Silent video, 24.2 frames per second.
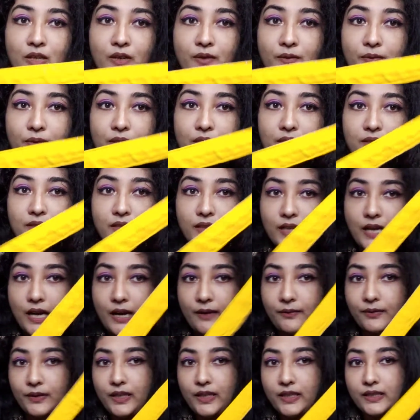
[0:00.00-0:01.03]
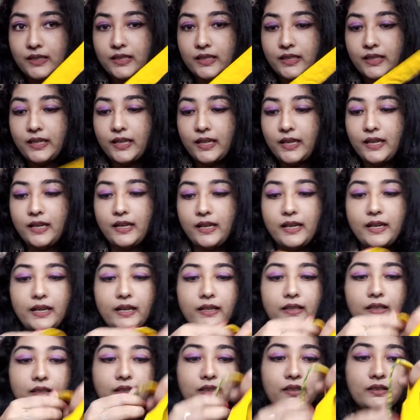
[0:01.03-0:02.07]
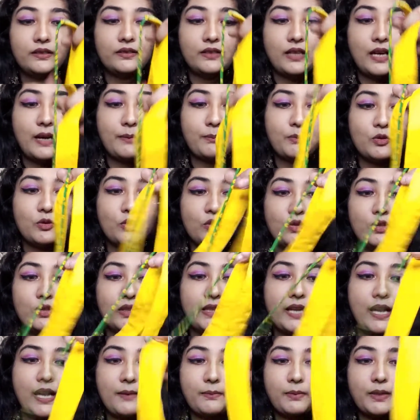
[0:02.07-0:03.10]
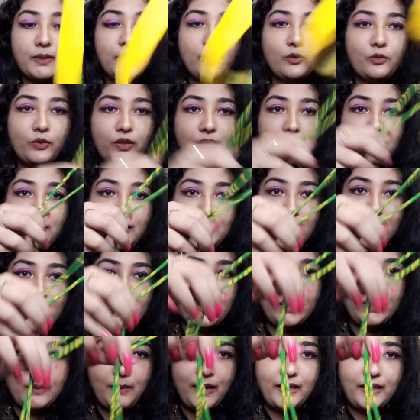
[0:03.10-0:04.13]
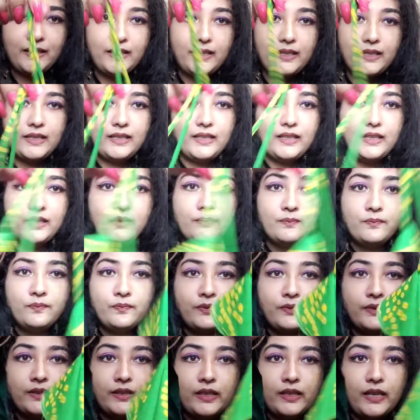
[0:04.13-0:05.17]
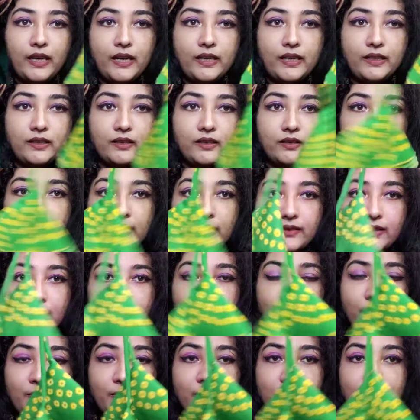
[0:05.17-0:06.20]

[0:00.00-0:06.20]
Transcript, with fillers: फिनिशिंग काफ़ी अच्छी है एंड आपको यहाँ पर डोरी मिल जाती है बांधने के लिए एंड टैसल भी मिल